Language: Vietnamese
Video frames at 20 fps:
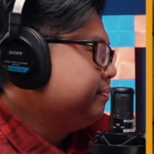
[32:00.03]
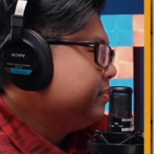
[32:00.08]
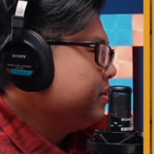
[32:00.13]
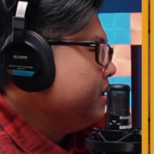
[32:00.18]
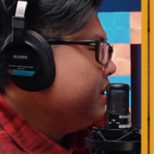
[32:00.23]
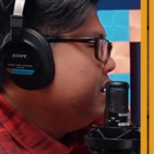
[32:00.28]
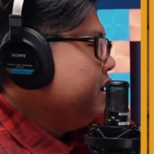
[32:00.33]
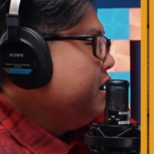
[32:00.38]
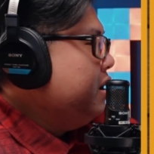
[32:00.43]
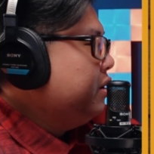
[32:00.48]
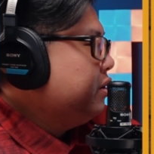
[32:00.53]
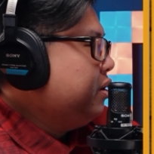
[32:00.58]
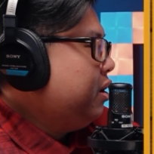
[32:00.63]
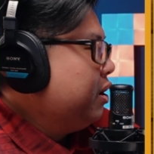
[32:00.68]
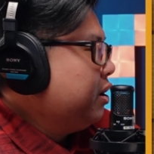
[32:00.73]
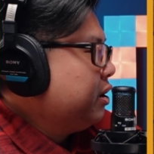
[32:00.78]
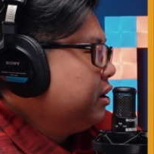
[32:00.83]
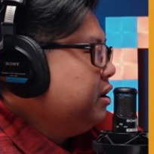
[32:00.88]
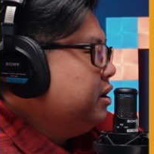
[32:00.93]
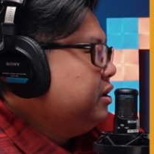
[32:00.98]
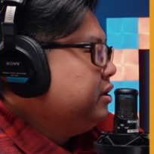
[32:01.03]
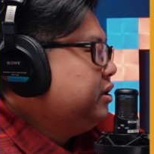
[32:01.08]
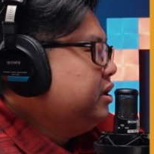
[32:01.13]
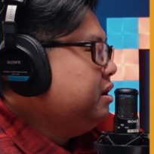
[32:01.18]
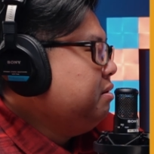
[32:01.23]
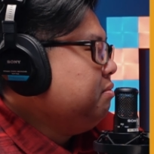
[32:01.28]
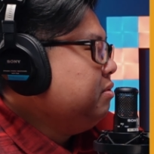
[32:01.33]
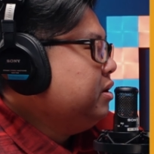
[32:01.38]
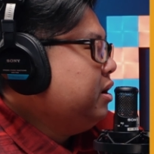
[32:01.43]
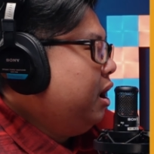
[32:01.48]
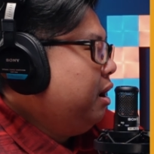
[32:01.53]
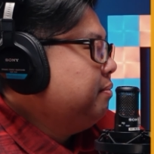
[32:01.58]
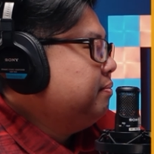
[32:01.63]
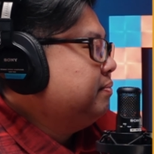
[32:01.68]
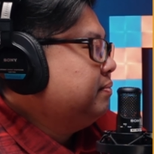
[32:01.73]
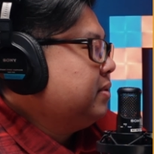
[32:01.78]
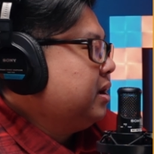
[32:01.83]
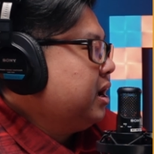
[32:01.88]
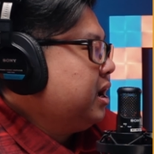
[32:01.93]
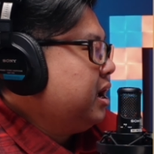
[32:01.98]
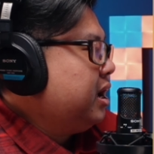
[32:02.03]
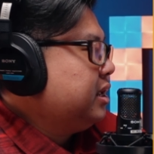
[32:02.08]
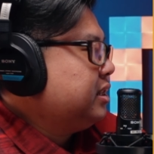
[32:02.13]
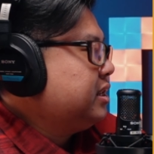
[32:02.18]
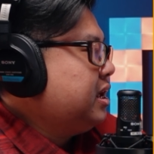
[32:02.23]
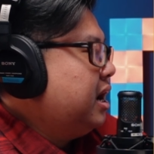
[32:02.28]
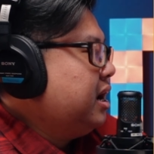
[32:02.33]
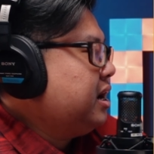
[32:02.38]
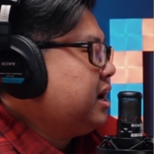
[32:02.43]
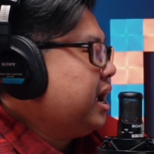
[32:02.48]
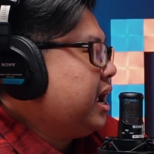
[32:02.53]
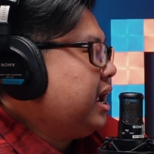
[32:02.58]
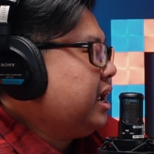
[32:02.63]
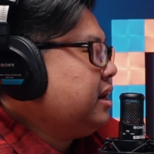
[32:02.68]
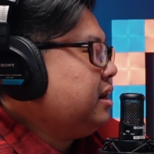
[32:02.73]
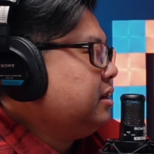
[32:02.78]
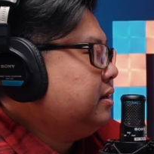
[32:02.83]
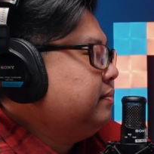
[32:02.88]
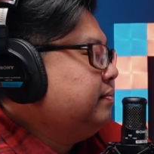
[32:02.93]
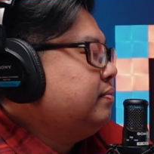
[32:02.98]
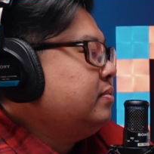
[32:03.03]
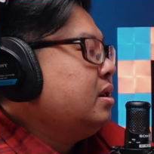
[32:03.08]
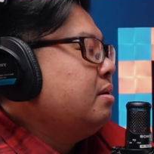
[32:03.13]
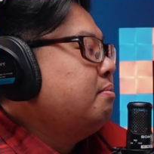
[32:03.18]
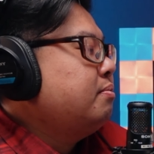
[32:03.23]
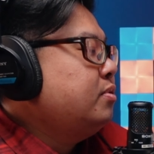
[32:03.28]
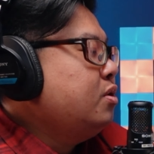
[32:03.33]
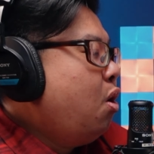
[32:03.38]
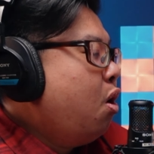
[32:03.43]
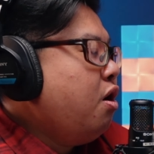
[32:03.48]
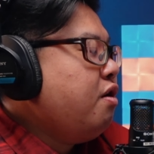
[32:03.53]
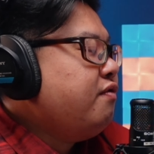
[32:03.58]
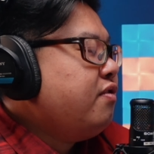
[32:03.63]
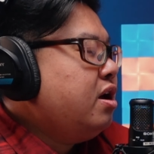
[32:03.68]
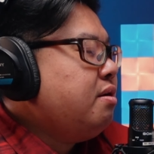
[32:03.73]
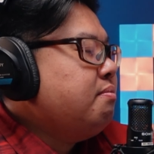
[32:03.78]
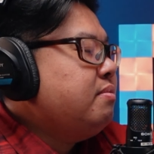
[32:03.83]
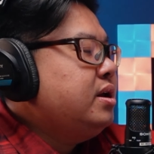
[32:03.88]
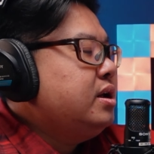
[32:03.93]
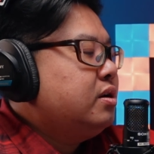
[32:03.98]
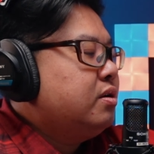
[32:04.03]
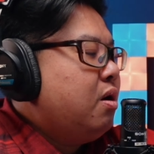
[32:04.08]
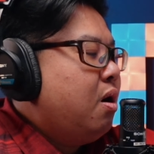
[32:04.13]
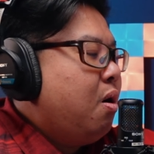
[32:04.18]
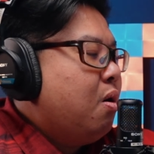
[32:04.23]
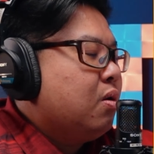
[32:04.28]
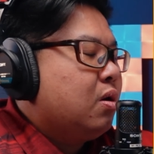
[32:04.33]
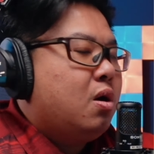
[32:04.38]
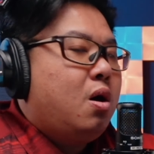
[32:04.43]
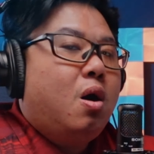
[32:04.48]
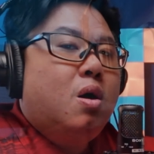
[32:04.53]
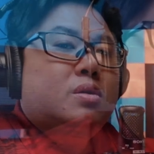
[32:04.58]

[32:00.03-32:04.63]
thôi rồi 90 ohm à trở kháng đối với micro